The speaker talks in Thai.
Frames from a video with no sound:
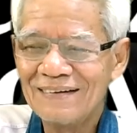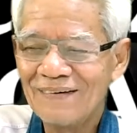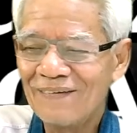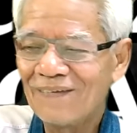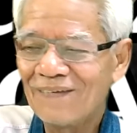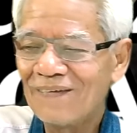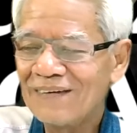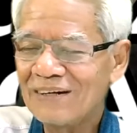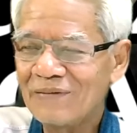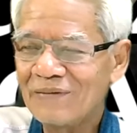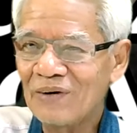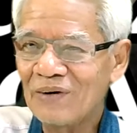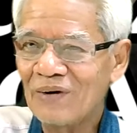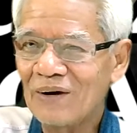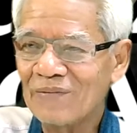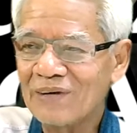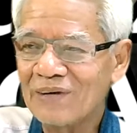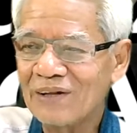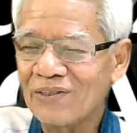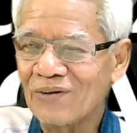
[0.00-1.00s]
โอ้ยถ้ามีควา
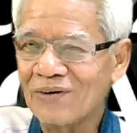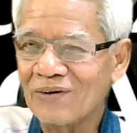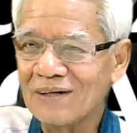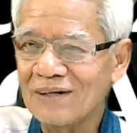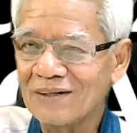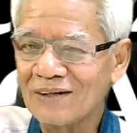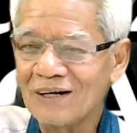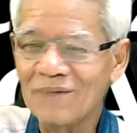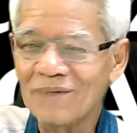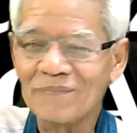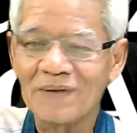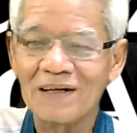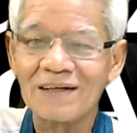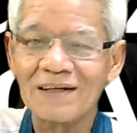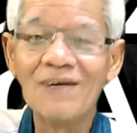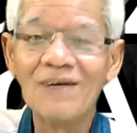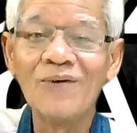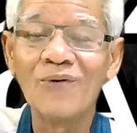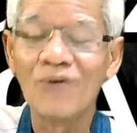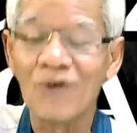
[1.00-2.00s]
มคิดต่อเนื่องนั้นปัน
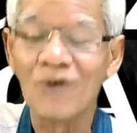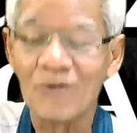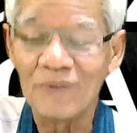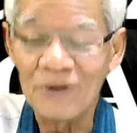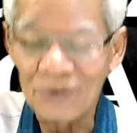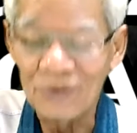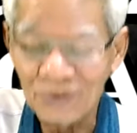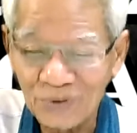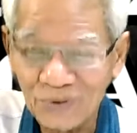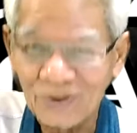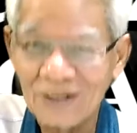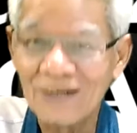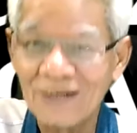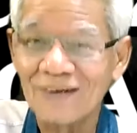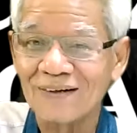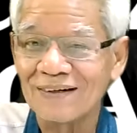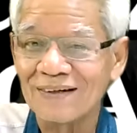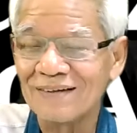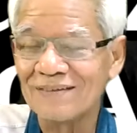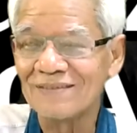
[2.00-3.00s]
นี้หลุดออกไปตรงนี้หรอ
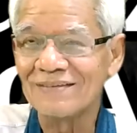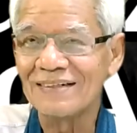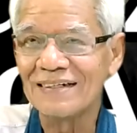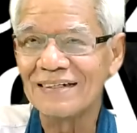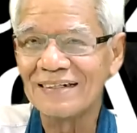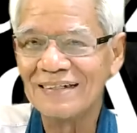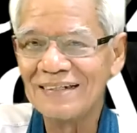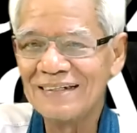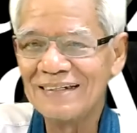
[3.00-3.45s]
กนะว่า